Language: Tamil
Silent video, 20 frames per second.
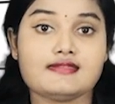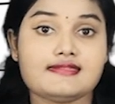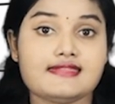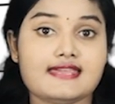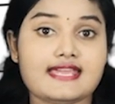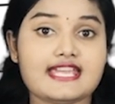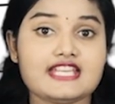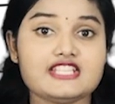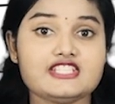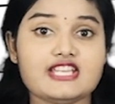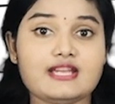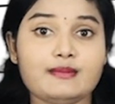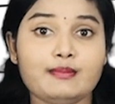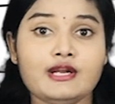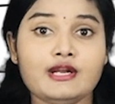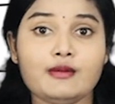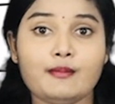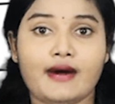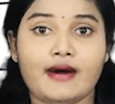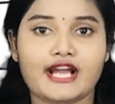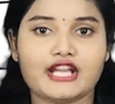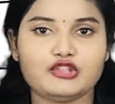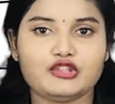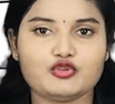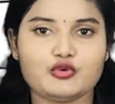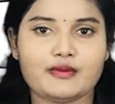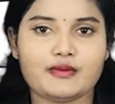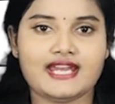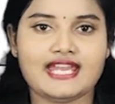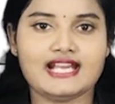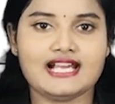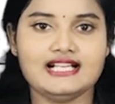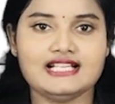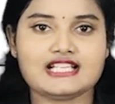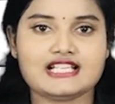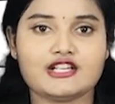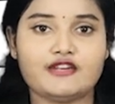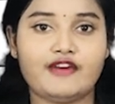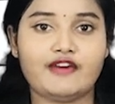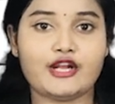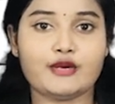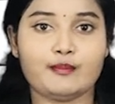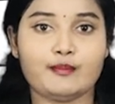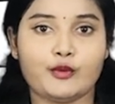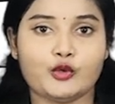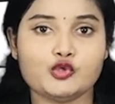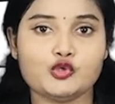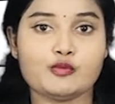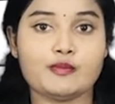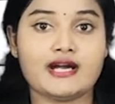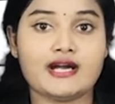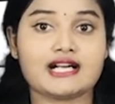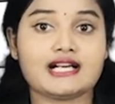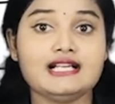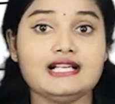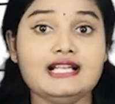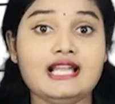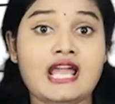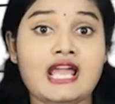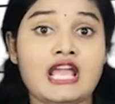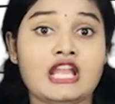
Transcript: சிகிச்சை பெறும் மருத்துவமனைகளுக்கு வரும் பொதுமக்கள்